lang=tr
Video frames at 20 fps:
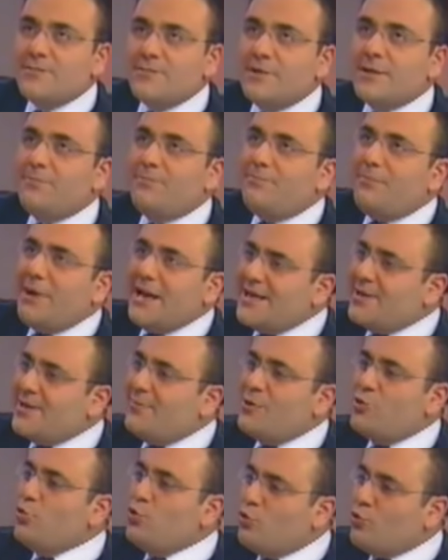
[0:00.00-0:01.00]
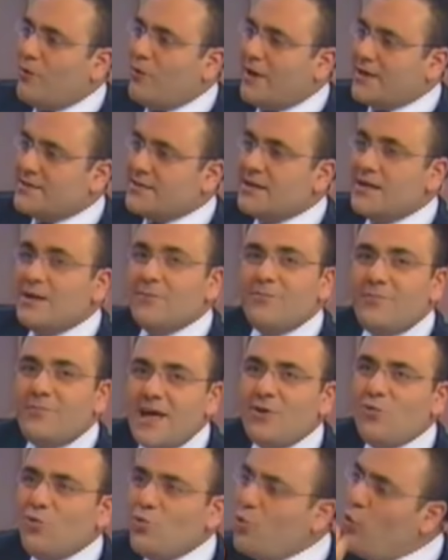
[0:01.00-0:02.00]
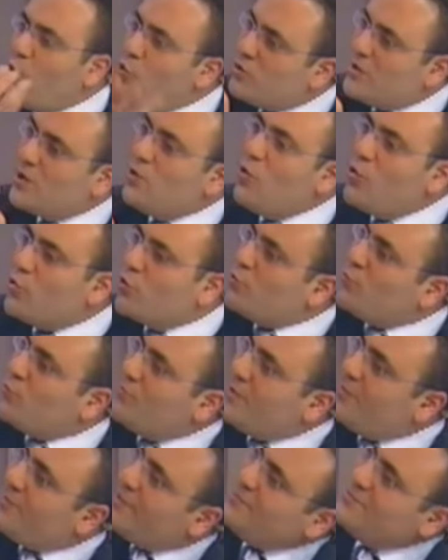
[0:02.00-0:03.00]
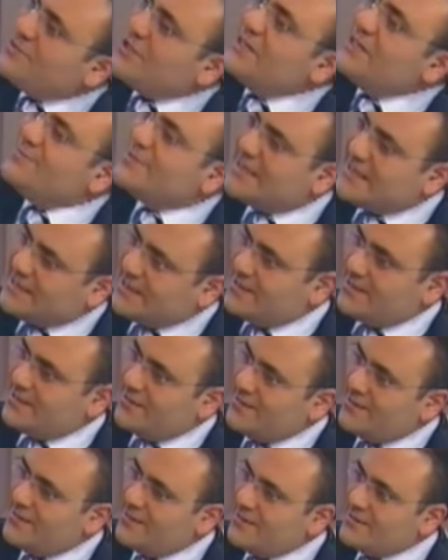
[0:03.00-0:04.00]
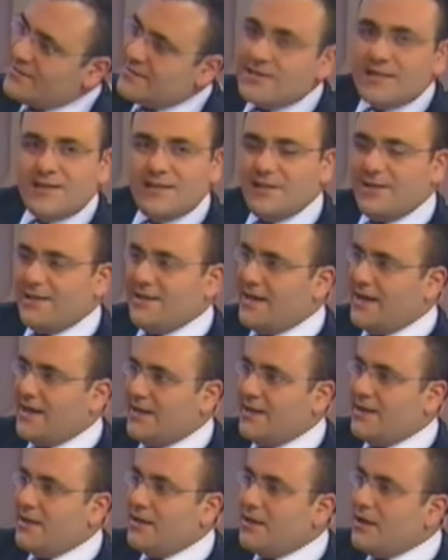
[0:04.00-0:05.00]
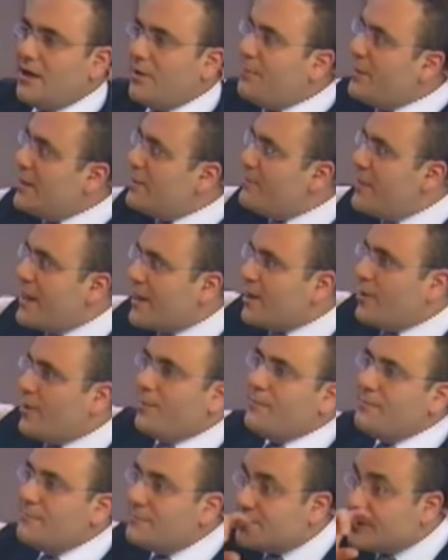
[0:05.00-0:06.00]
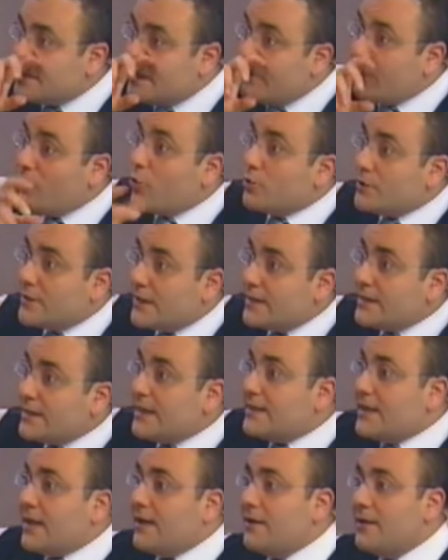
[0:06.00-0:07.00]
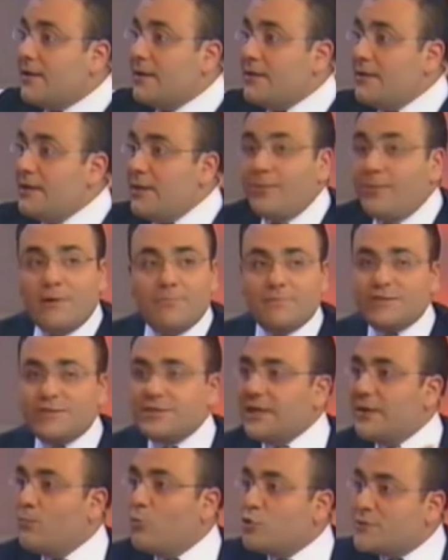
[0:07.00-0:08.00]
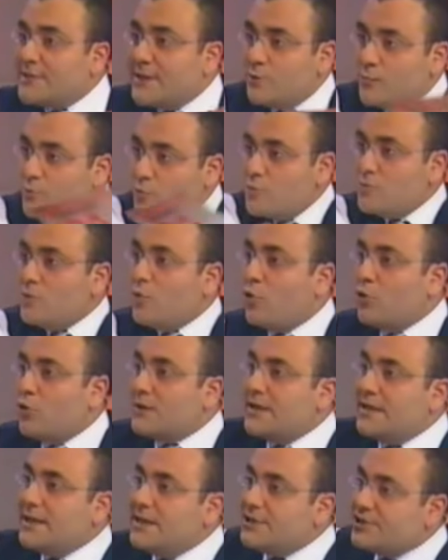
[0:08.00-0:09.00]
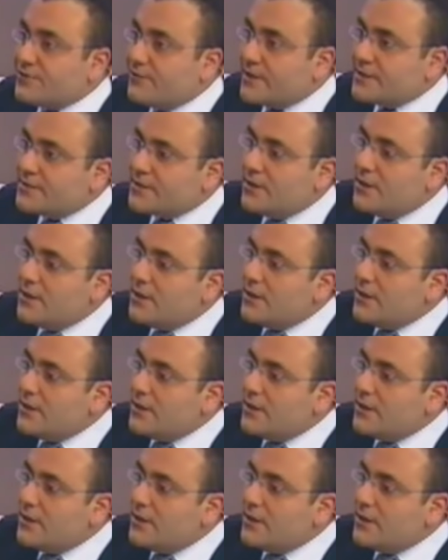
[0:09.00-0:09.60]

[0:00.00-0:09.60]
Şimdi benle bir duygu var. Ben onu orada gördüğümde benim canım sıkkın. Sıkıldı yani. Ya benim Bergama'nın işi ne var orada? Ya da ne bileyim işte Mozelum'un orada ne işi var?